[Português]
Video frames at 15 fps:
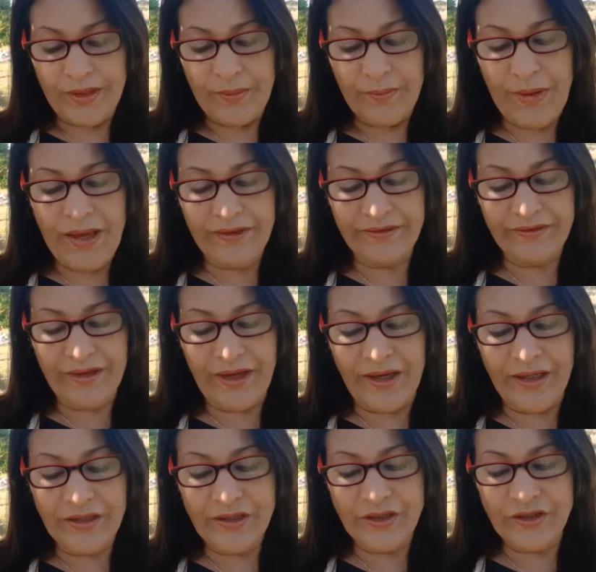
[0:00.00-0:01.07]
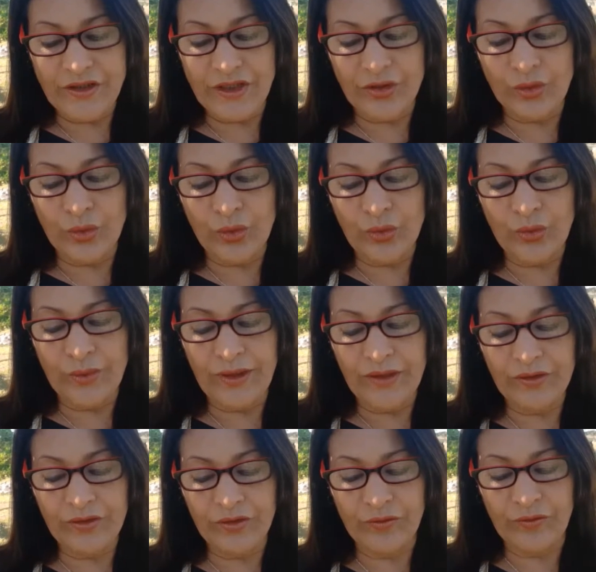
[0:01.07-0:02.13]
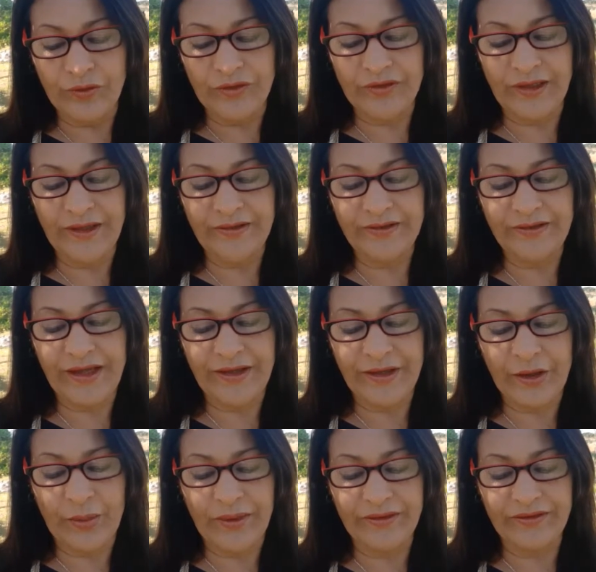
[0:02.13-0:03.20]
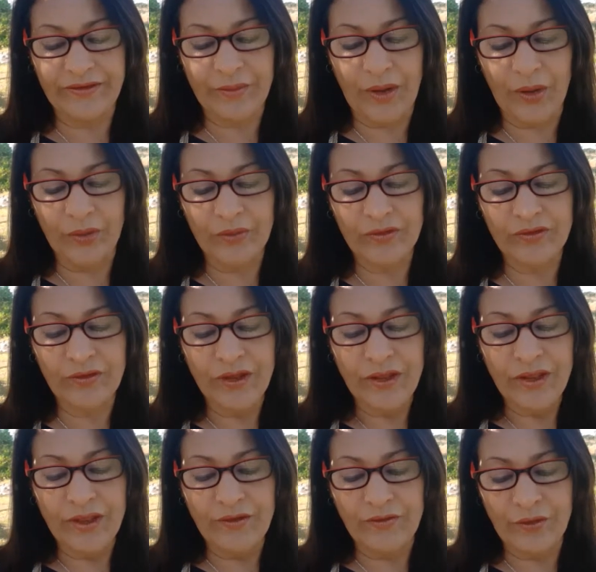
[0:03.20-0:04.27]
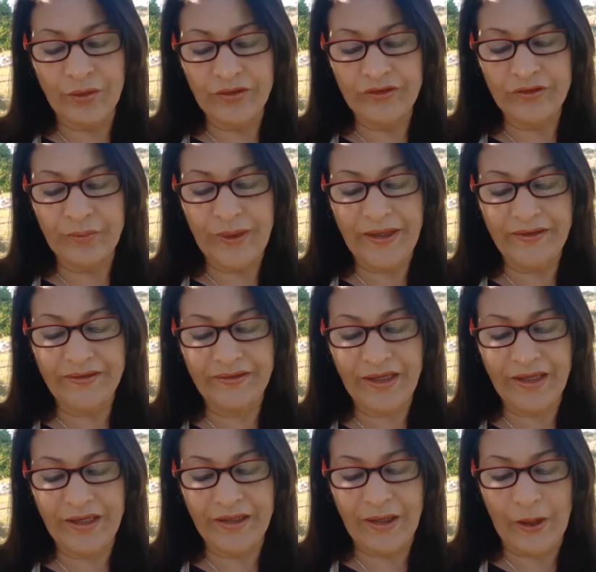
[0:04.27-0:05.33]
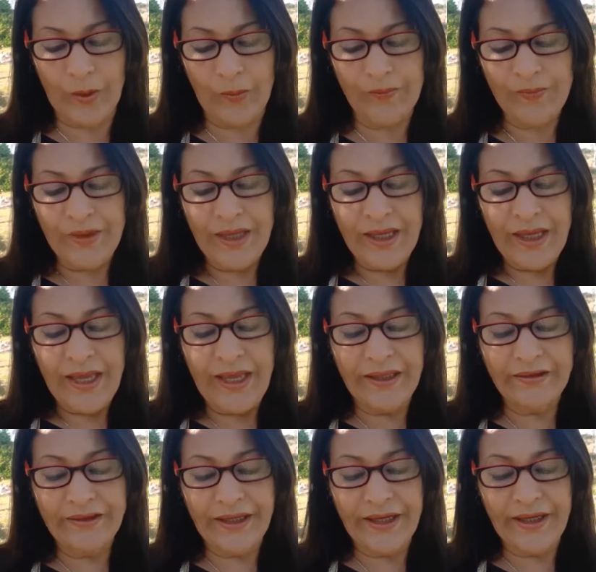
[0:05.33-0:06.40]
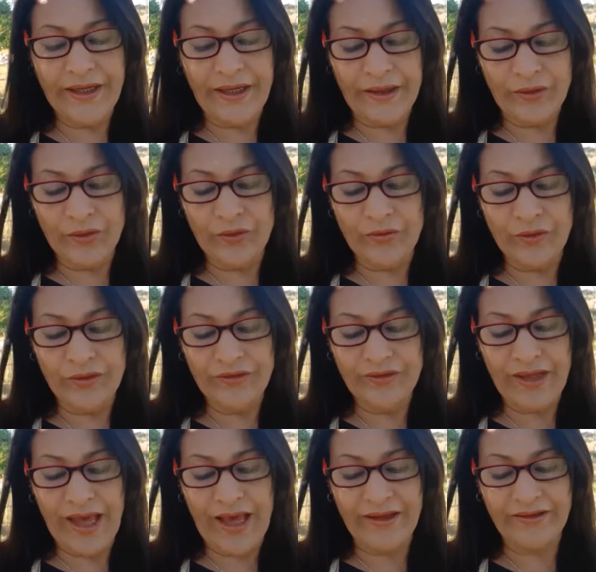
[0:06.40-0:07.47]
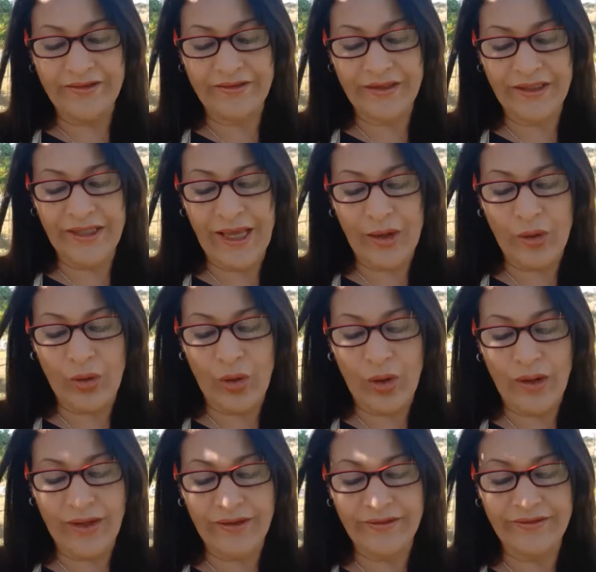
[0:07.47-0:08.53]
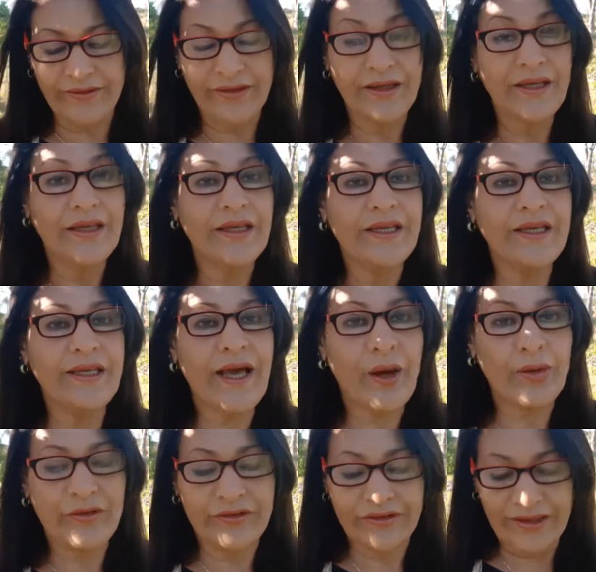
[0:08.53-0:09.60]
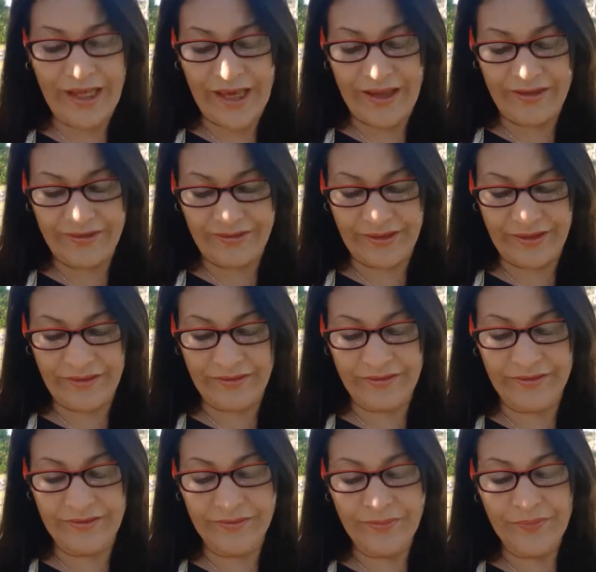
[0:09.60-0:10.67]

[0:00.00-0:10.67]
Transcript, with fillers: Mas antes de tudo isso vos lançarão as mãos e vos perseguirão, entregando-vos às sinagogas e aos cárceres,